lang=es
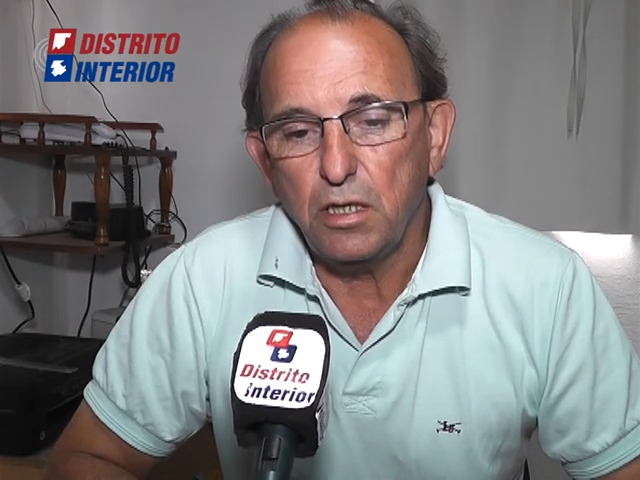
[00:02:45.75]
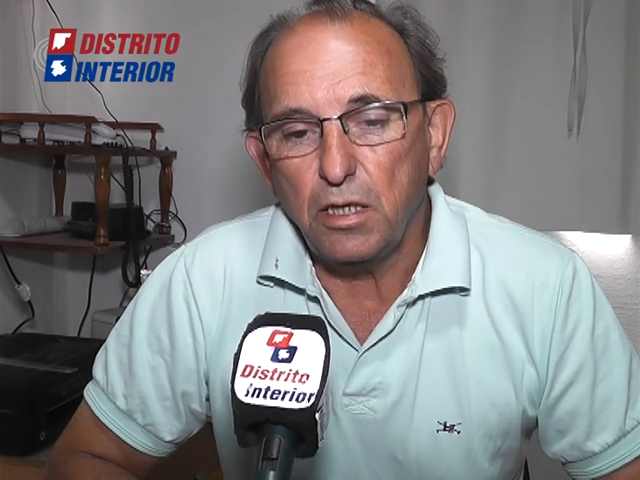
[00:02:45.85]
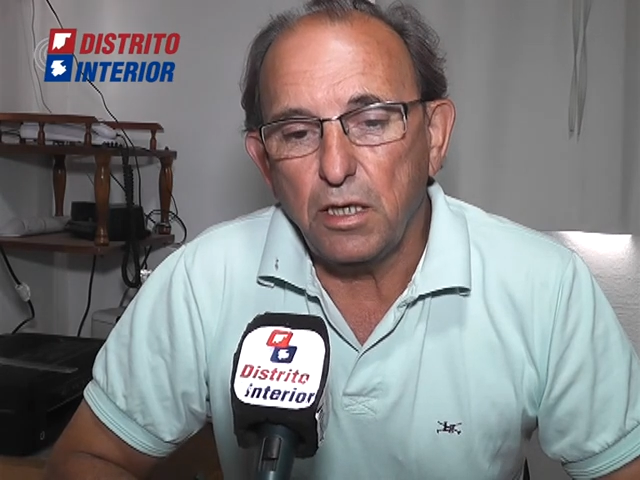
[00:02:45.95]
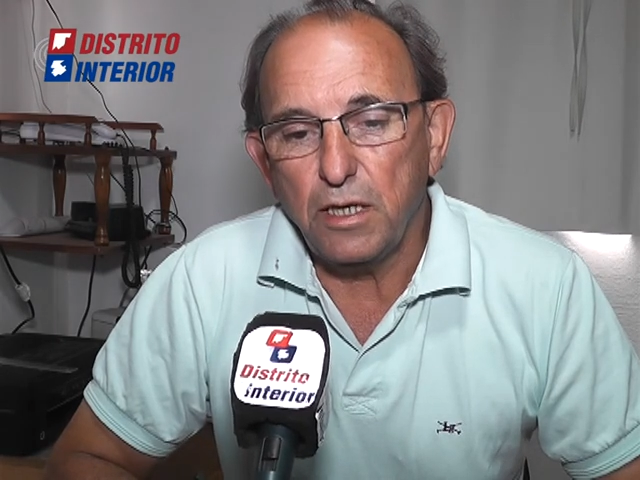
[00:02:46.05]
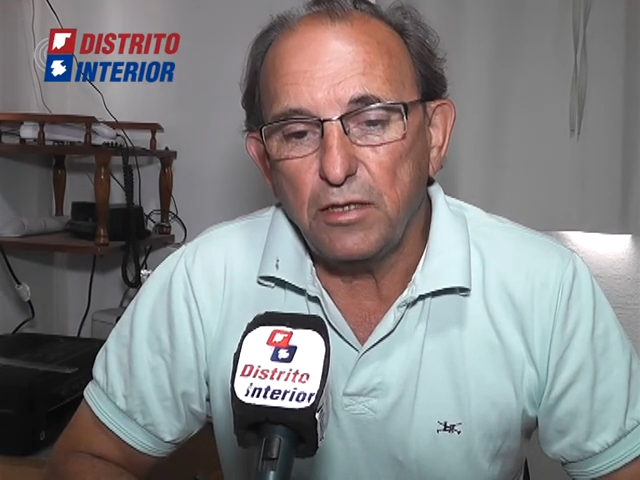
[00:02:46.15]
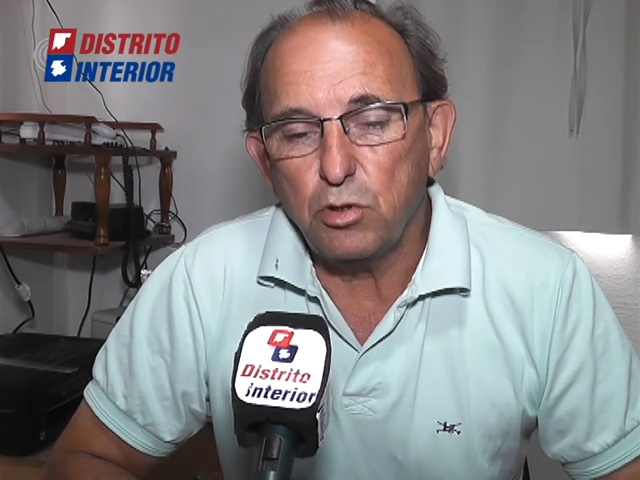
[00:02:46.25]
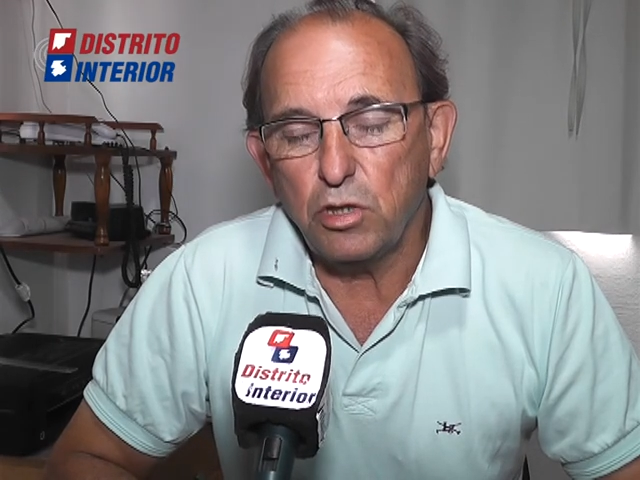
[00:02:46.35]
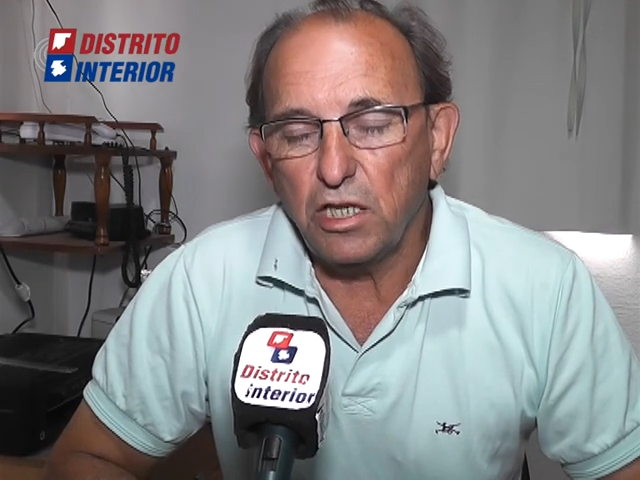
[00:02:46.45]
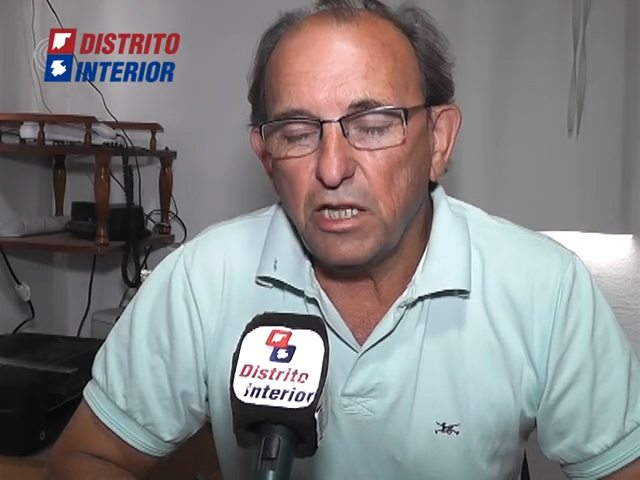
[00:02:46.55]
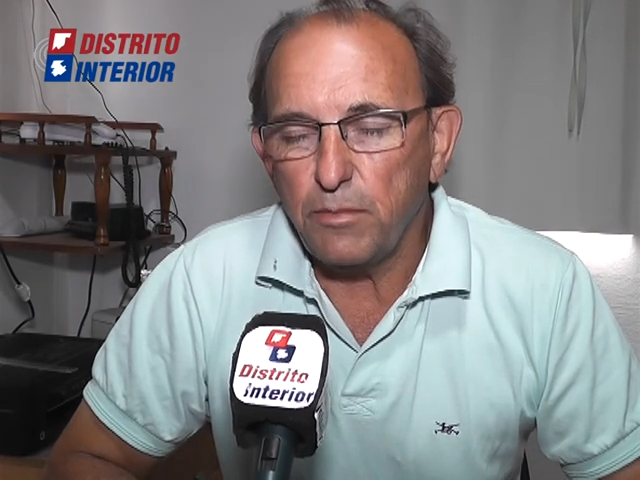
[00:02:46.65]
eh,
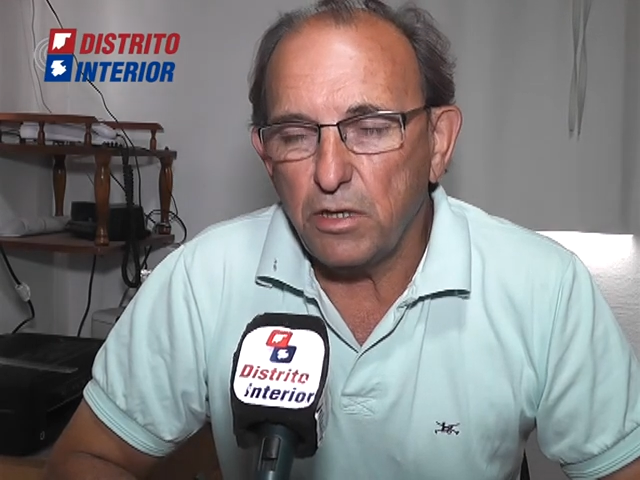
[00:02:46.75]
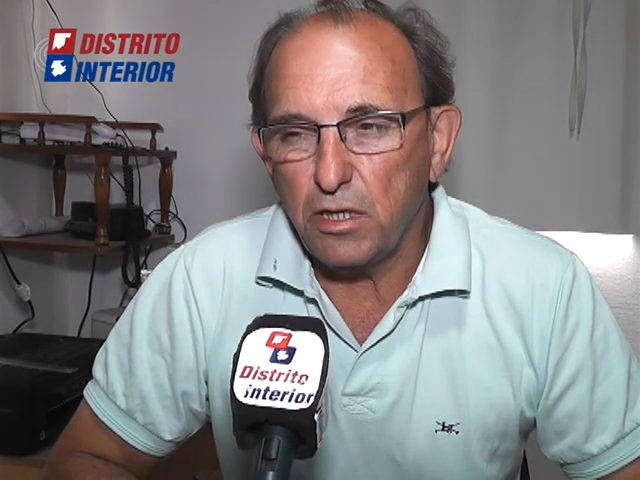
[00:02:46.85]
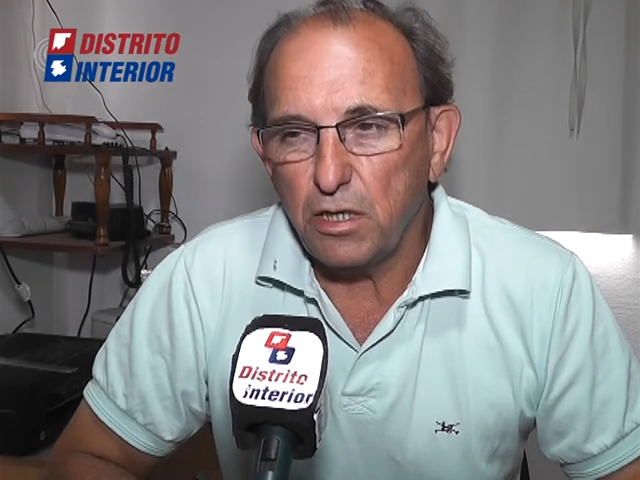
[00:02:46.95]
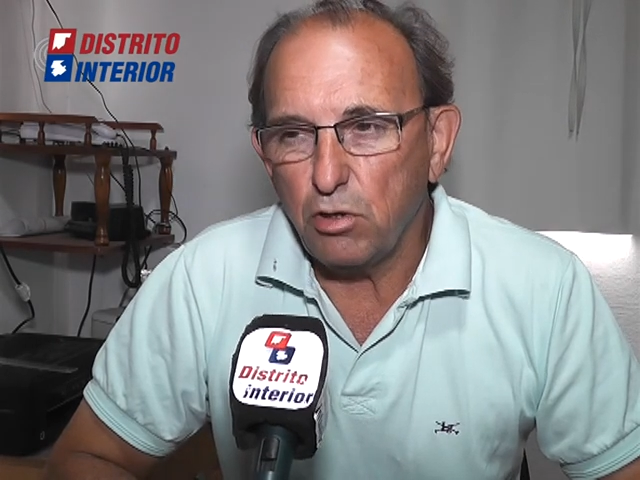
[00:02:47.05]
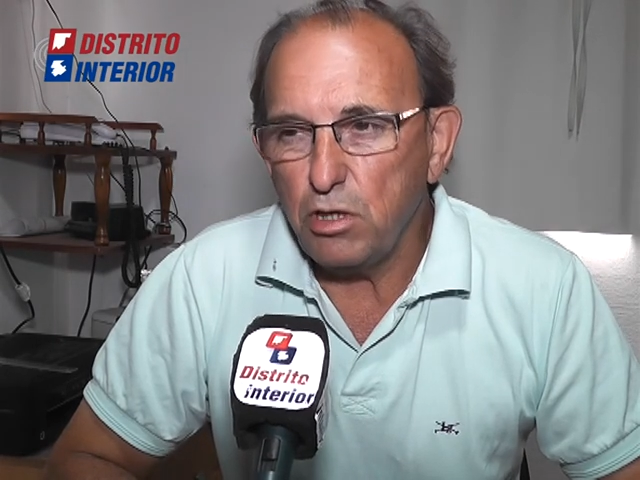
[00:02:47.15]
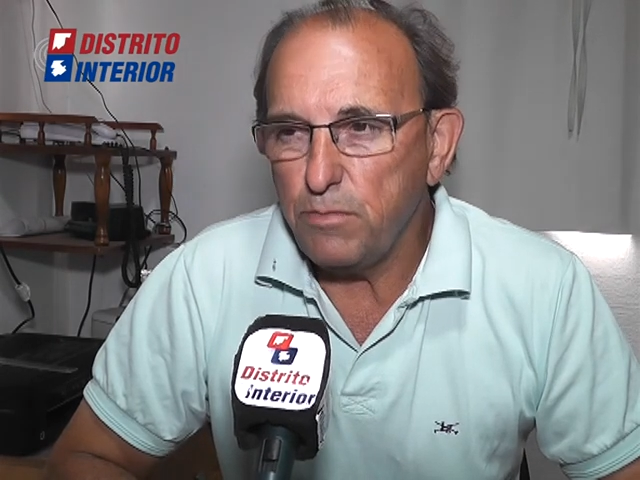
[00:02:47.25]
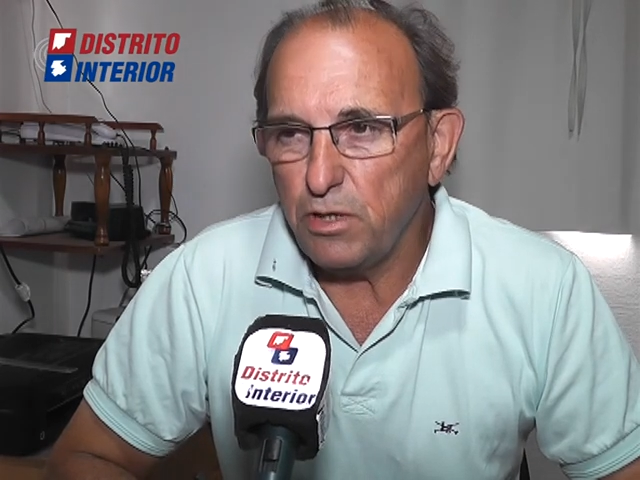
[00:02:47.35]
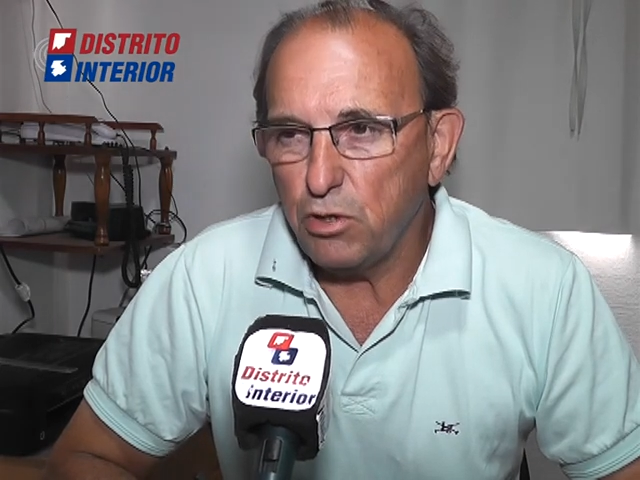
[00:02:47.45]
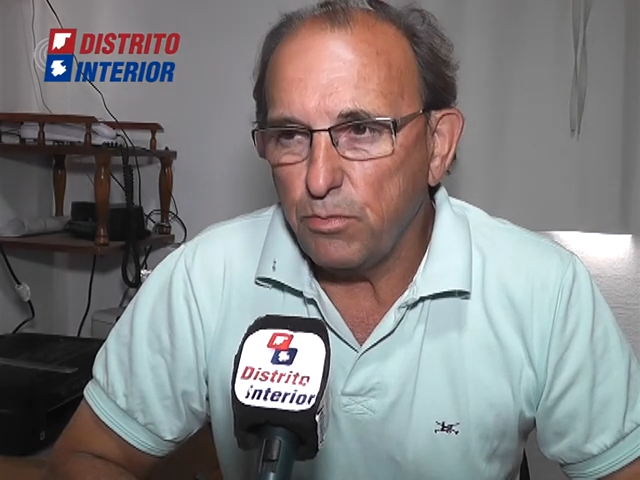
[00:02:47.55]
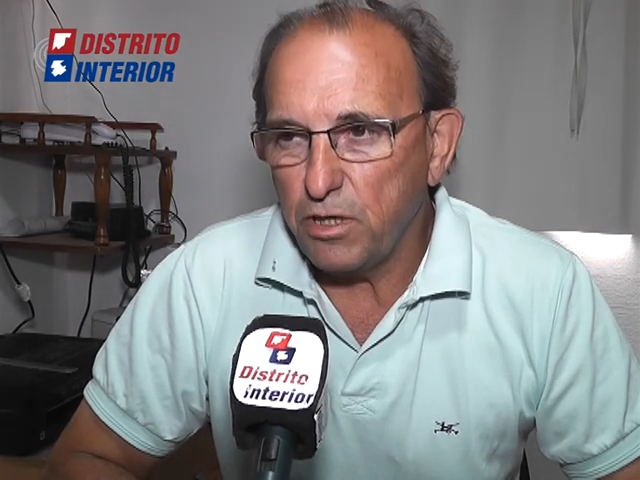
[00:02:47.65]
todo el alambre
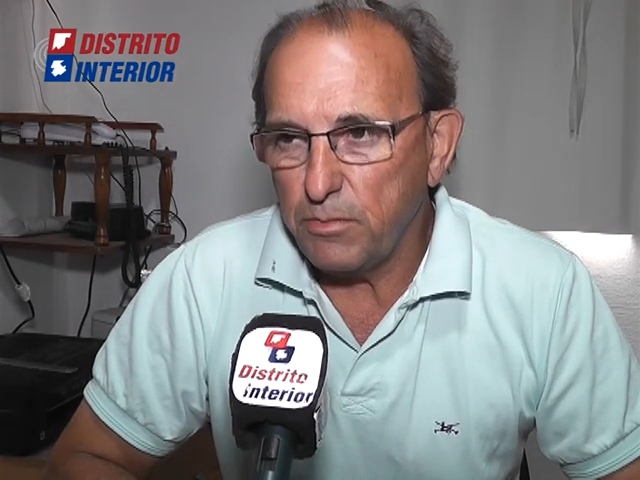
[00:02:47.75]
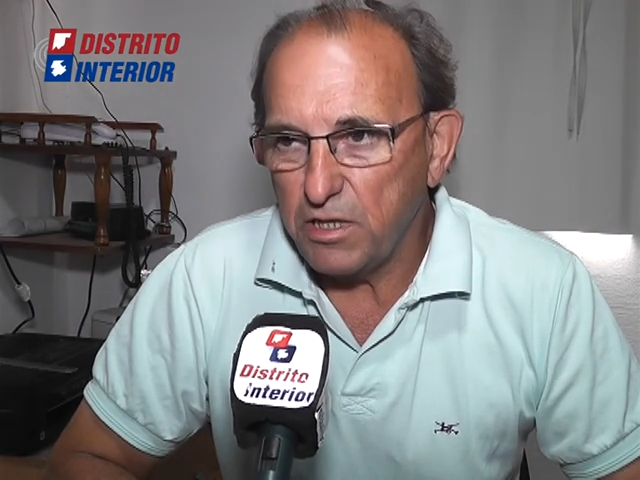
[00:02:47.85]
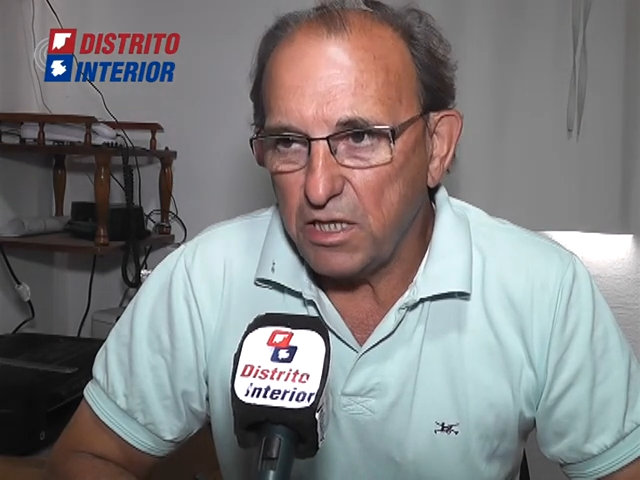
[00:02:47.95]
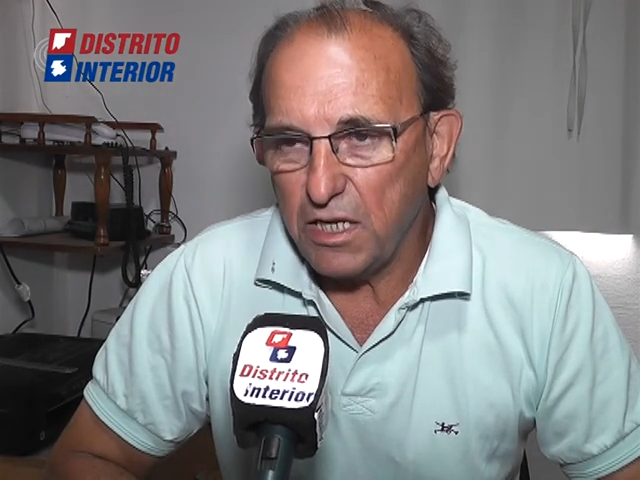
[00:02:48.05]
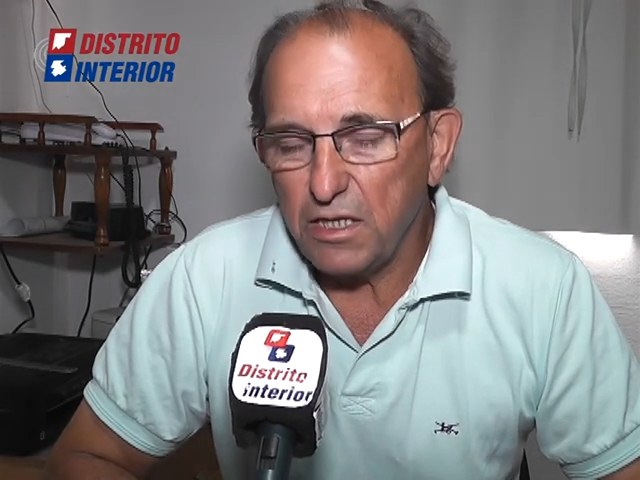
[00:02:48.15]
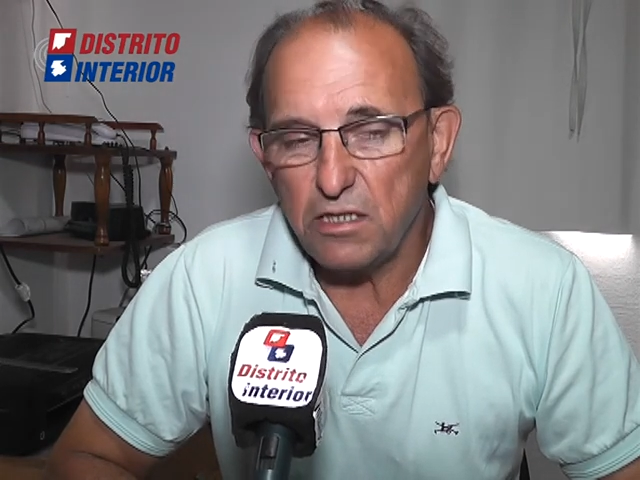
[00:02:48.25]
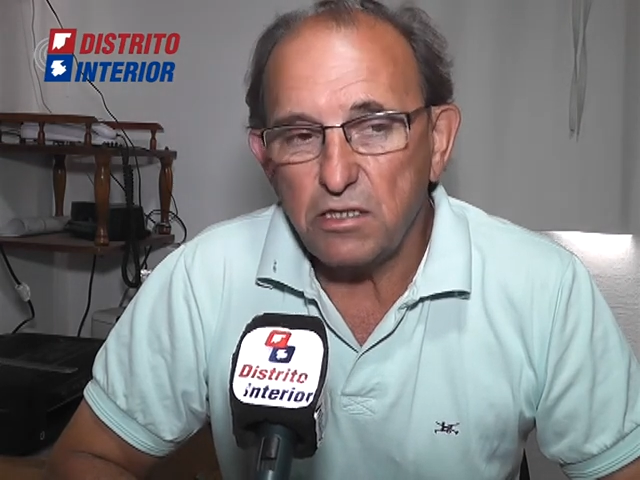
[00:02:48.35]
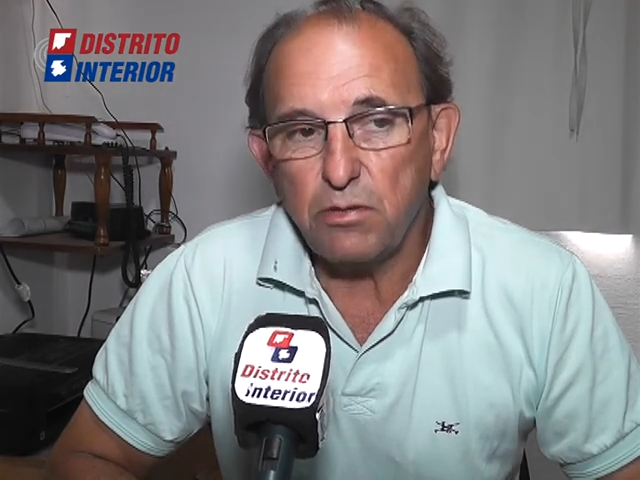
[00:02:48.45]
olímpico perimetral que se